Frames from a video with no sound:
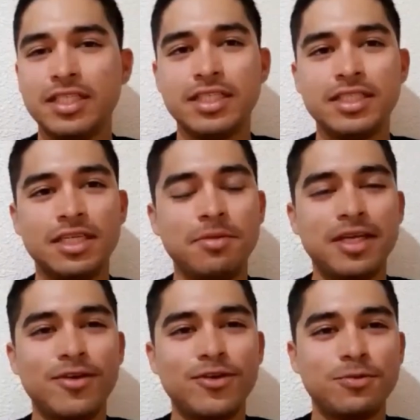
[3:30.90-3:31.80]
sí, me llevo
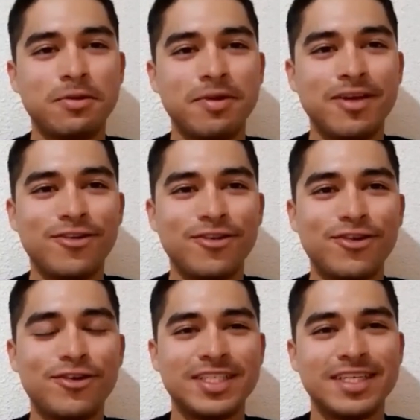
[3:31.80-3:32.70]
súper bien con
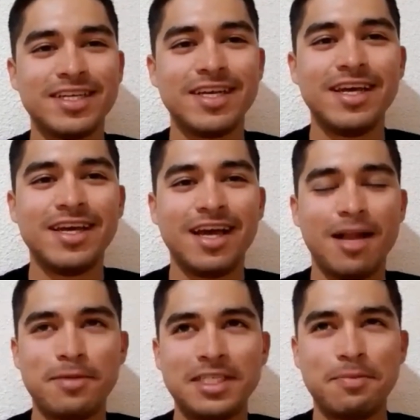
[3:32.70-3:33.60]
todos. Al
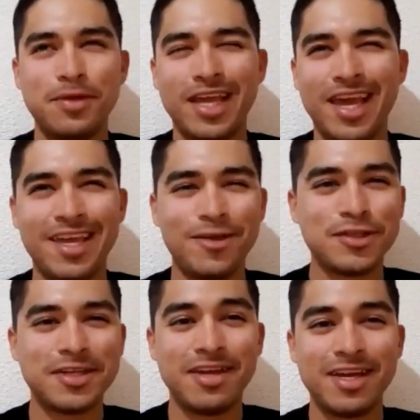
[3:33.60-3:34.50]
principio llegué y yo no
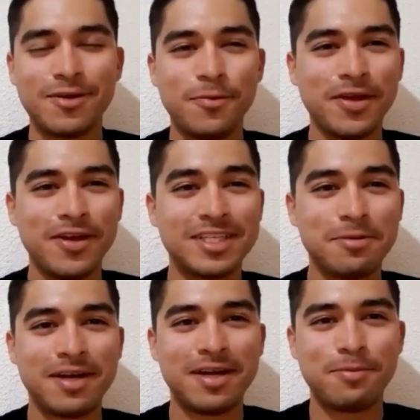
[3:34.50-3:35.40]
sabía cómo iba a ser,
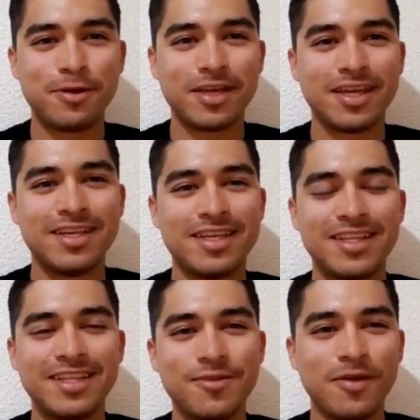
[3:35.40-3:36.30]
¿verdad? Porque hay
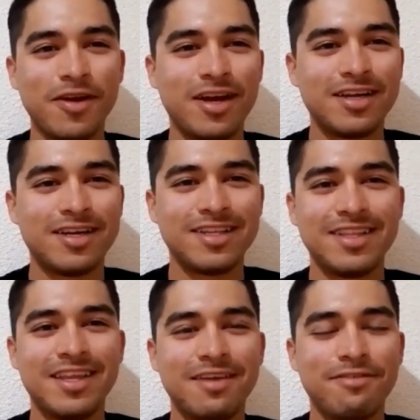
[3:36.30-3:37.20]
gente nueva,
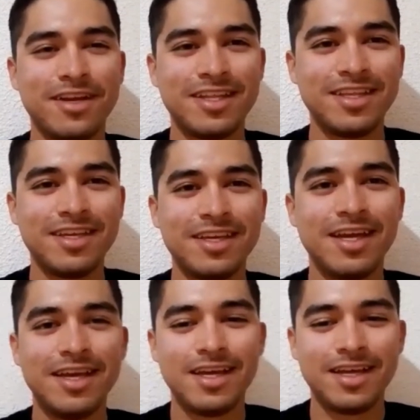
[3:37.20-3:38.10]
gente diferente.
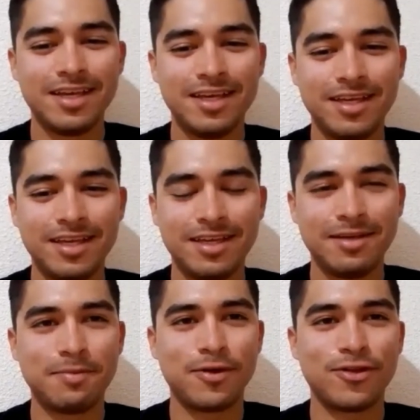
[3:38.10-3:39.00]

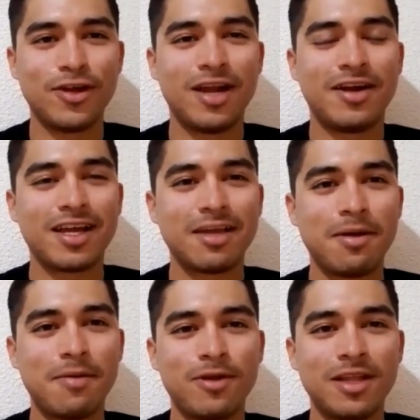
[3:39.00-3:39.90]
Y, pero no, la verdad que me
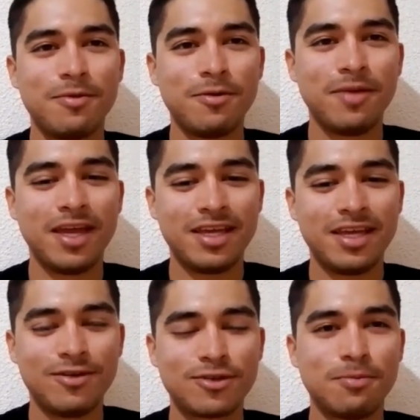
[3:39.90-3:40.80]
amoldé muy bien
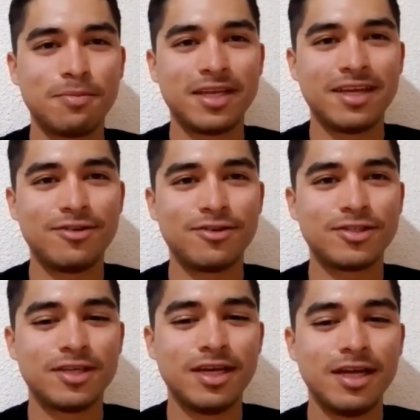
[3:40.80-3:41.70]
y los
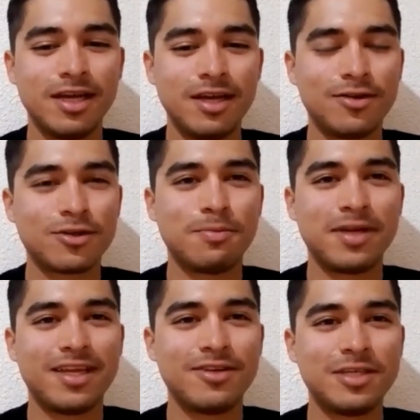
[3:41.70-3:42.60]
compañeros, los
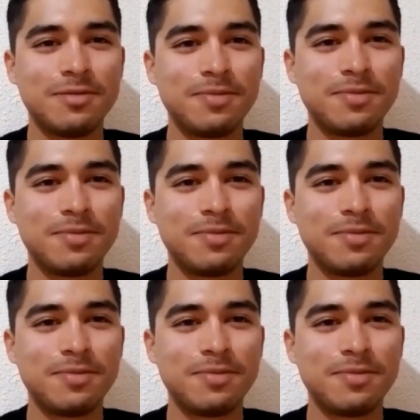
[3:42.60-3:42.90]
compañeros siempre